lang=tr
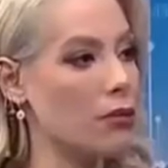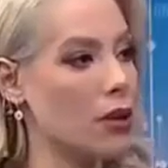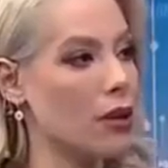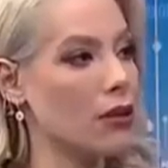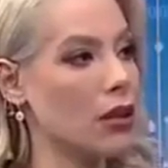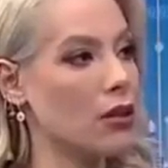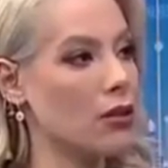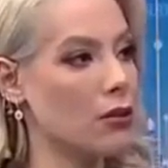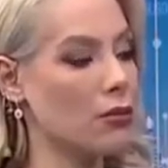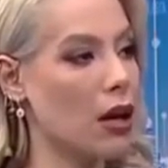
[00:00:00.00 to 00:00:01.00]
bir taraftan
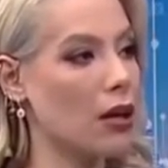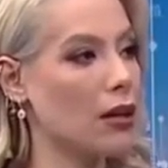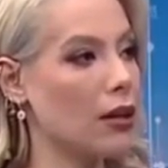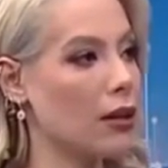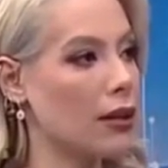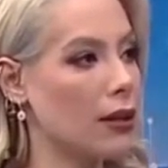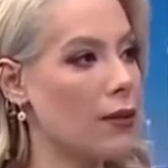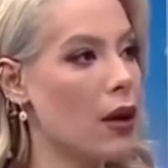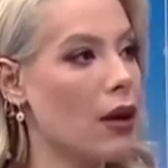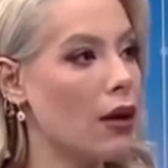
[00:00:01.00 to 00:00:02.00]
yatırımlarla
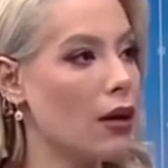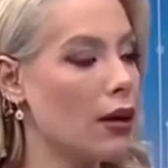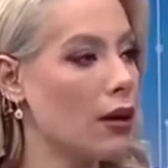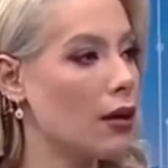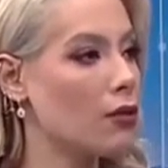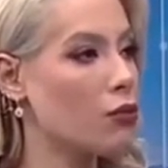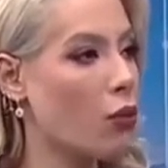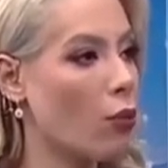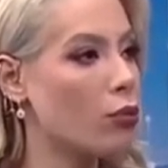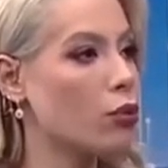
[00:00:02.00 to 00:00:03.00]
ilgili e,
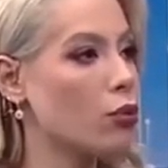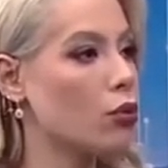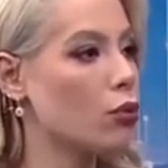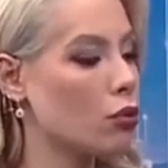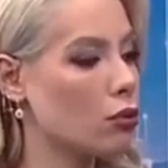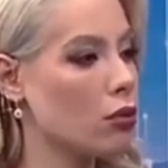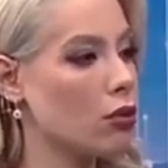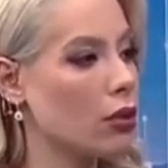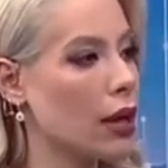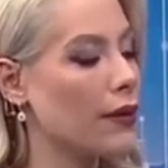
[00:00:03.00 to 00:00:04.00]
fon büyüklüğünün
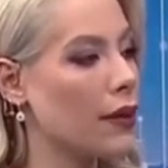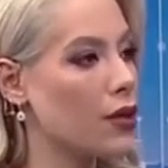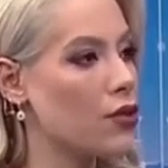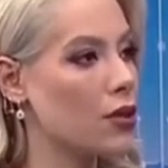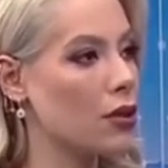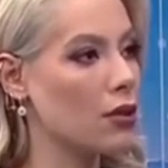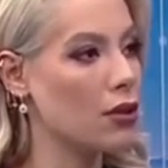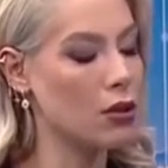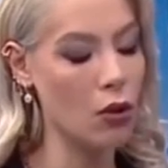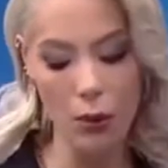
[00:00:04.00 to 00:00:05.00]
de
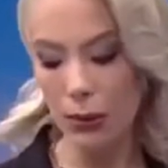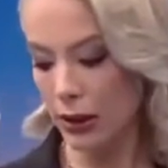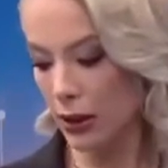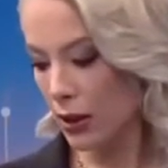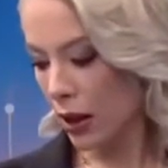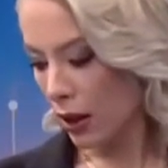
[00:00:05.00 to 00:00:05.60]
değiştirildiğini görmekteyiz.